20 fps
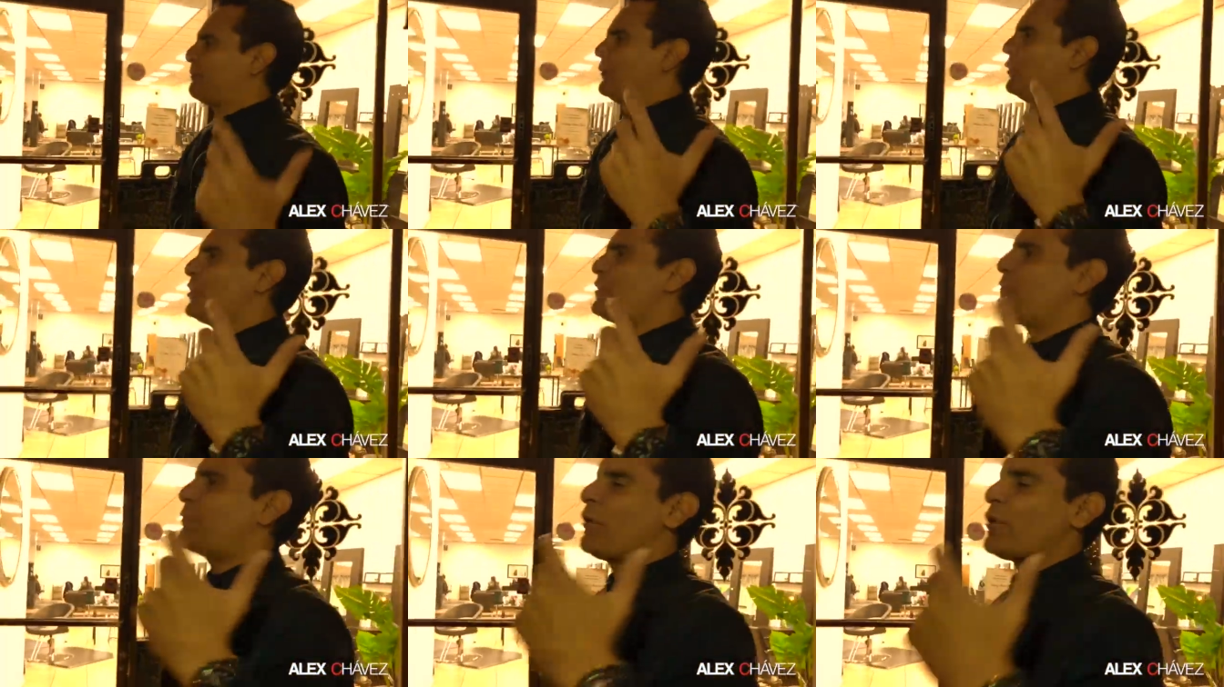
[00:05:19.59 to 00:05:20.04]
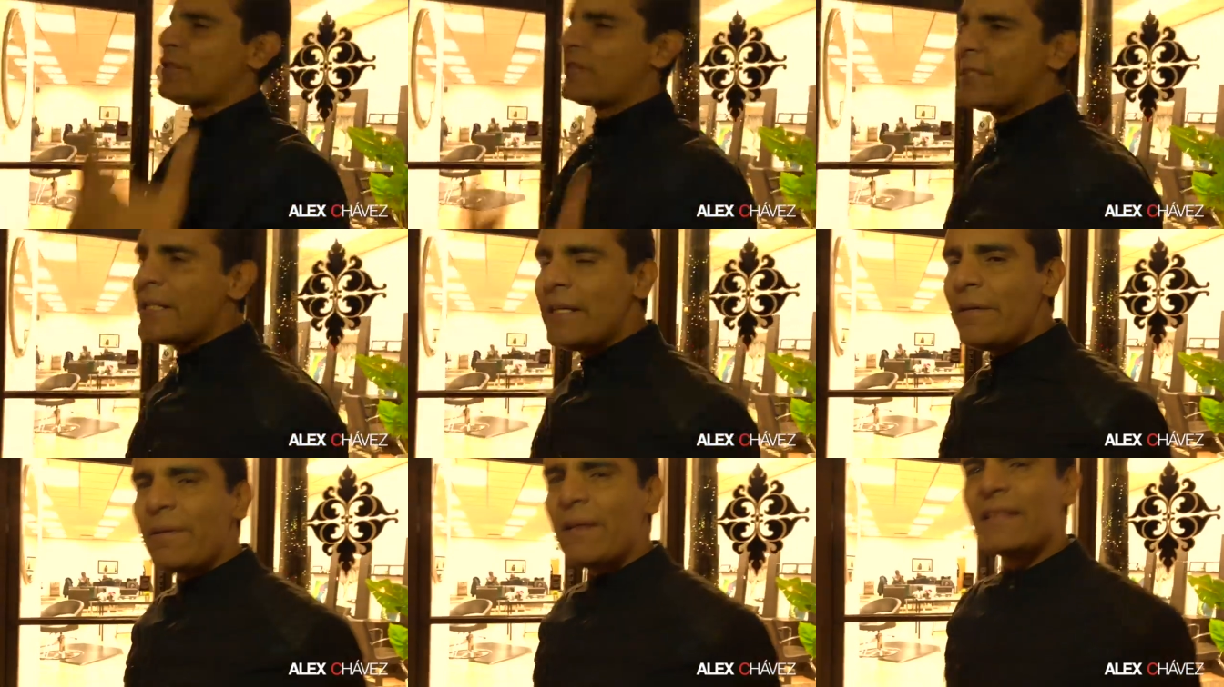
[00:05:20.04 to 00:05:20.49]
No es
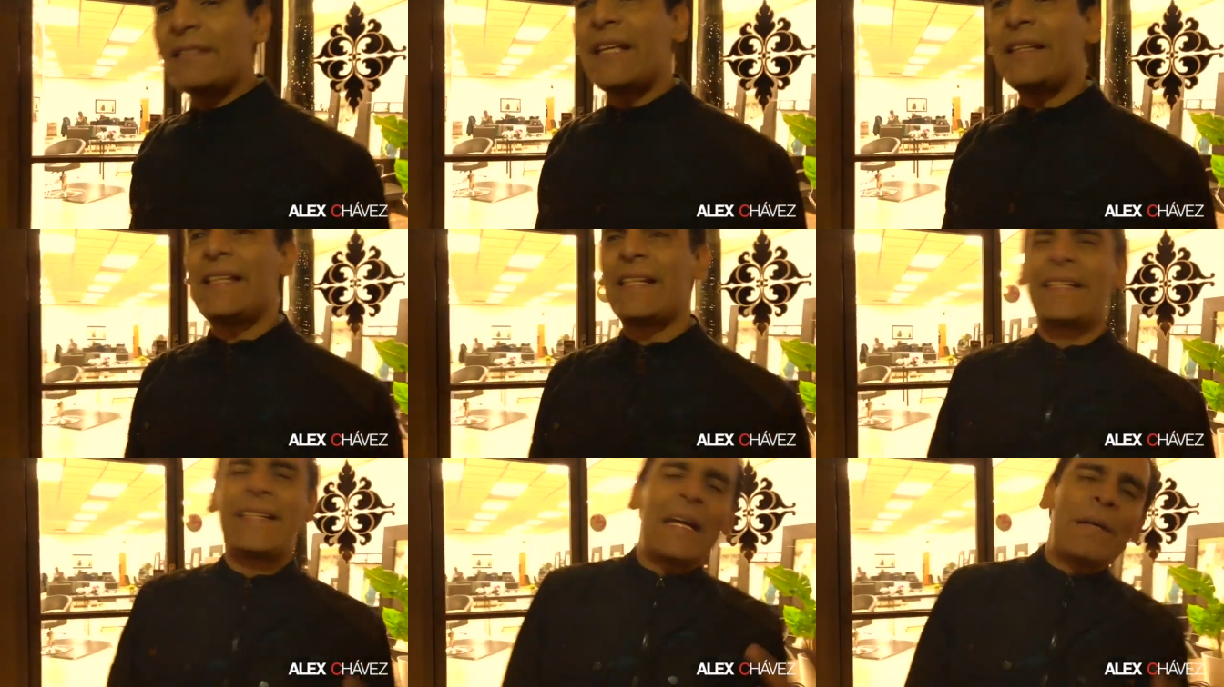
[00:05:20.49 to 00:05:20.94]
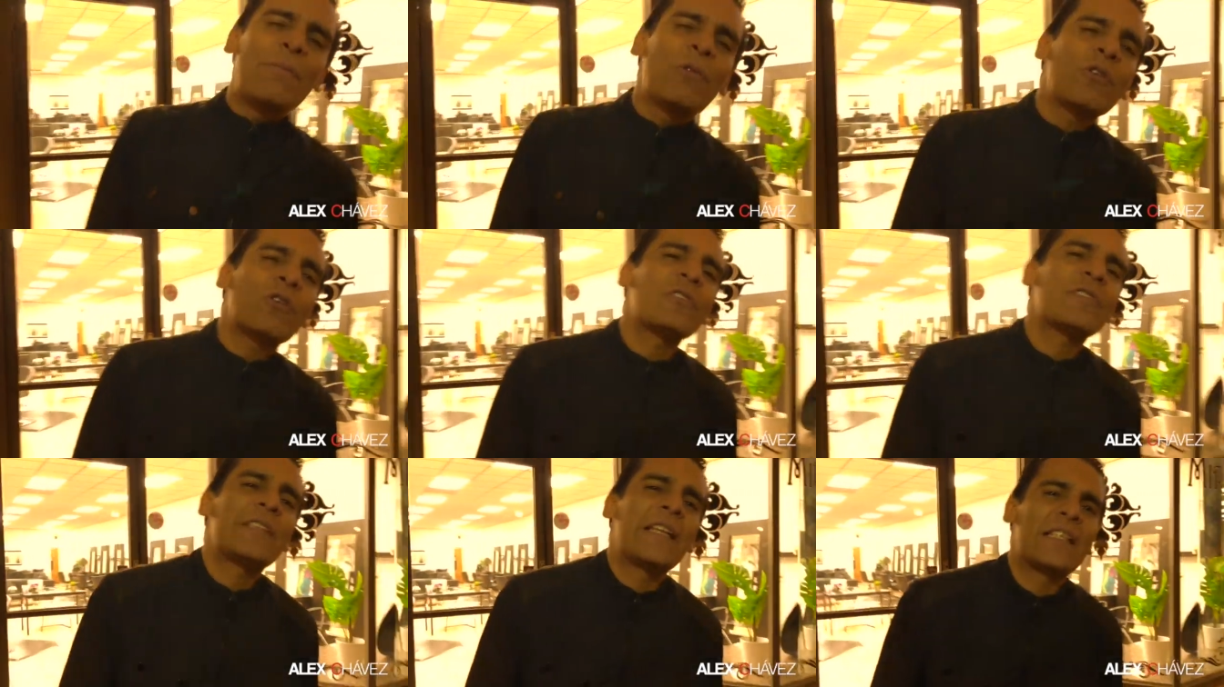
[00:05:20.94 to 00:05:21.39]
posible, ya
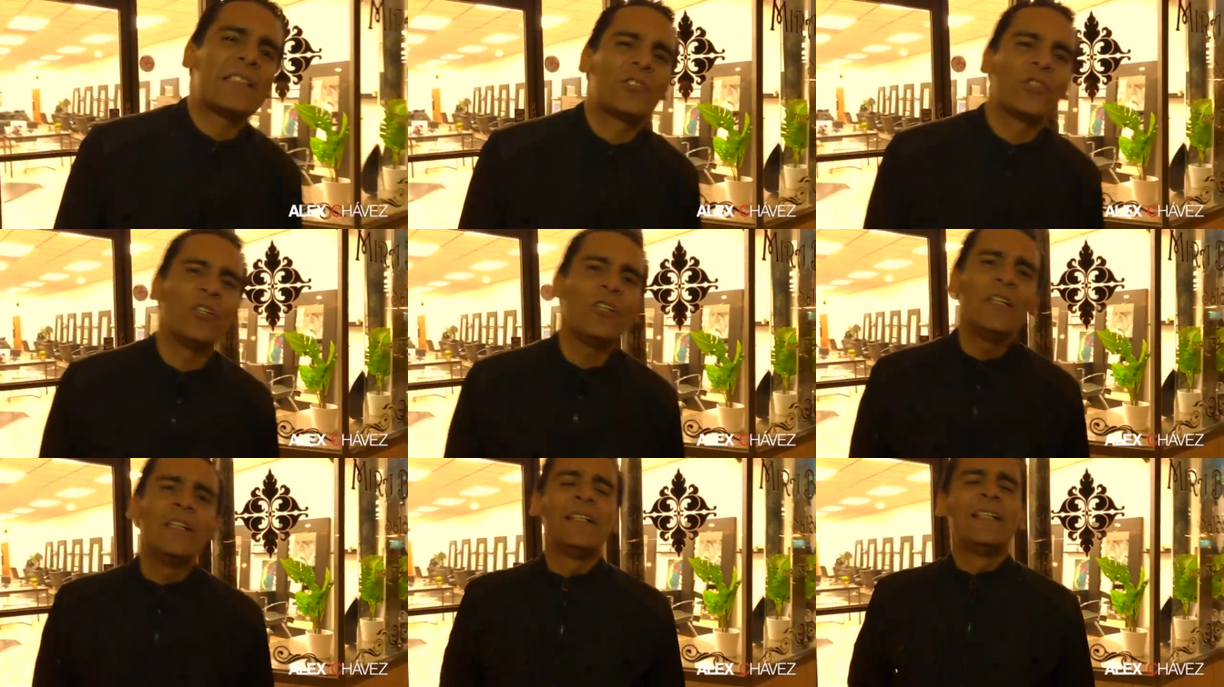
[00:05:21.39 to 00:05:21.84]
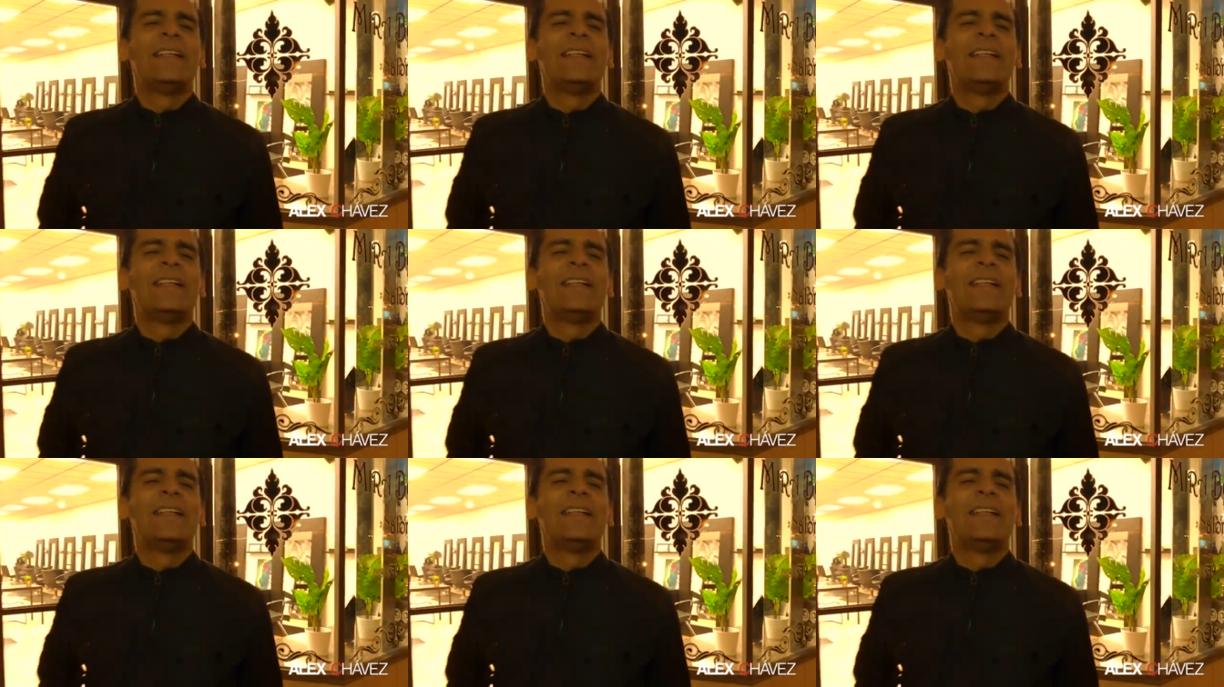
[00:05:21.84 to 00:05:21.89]
dejémonos eso